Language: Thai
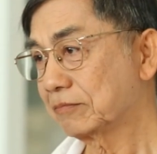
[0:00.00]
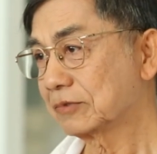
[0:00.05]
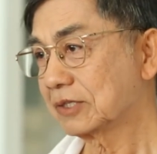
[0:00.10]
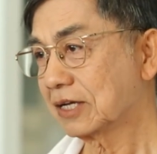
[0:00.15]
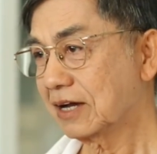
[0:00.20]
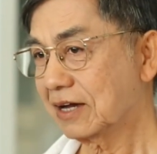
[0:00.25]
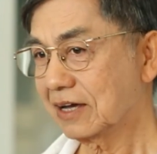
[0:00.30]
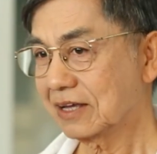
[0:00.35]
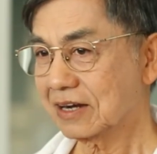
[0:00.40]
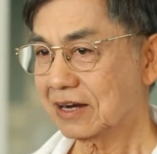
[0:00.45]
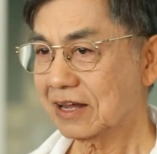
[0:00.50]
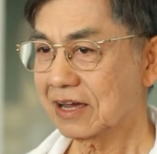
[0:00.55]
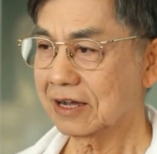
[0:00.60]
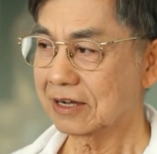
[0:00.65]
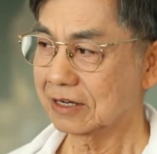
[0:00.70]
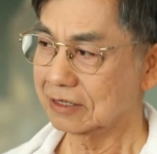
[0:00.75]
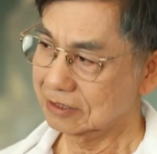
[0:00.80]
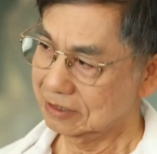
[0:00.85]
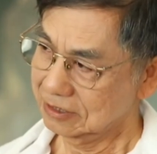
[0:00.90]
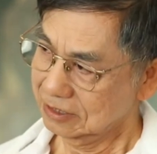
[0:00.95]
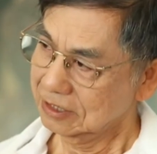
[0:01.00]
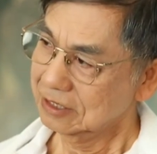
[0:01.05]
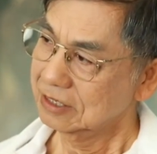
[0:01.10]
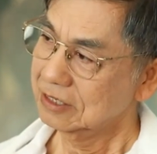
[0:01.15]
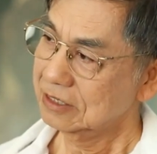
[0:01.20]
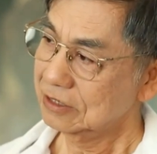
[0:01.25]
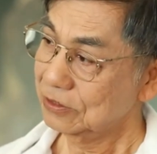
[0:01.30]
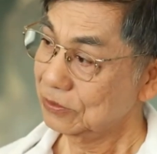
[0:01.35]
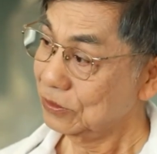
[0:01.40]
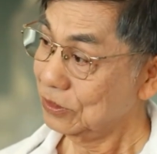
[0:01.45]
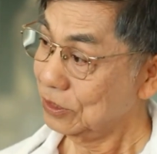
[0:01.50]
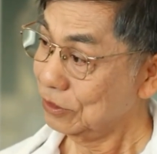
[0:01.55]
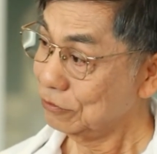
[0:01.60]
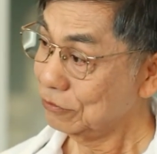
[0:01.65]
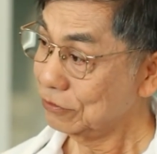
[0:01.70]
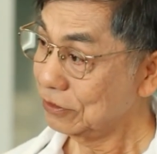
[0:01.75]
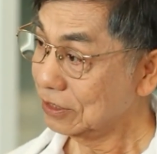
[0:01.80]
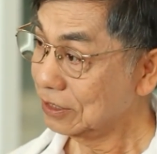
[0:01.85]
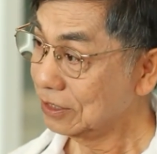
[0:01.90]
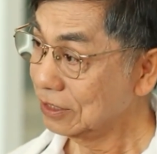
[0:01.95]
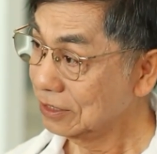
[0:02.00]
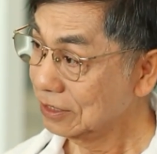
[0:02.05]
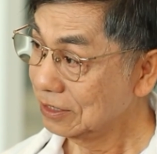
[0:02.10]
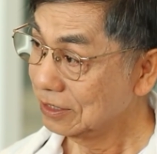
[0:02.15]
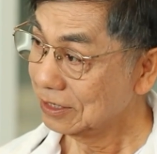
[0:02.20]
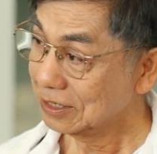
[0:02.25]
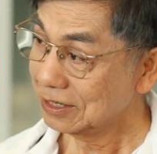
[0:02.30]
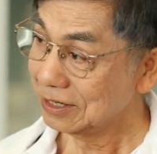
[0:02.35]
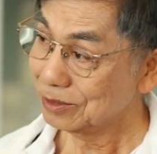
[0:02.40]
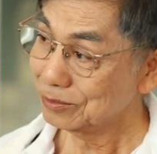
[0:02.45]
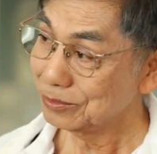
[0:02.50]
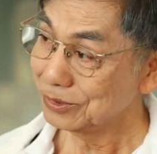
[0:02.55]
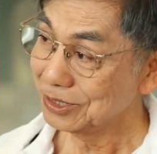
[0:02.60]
มจารุนันอธิอาวัชรกุ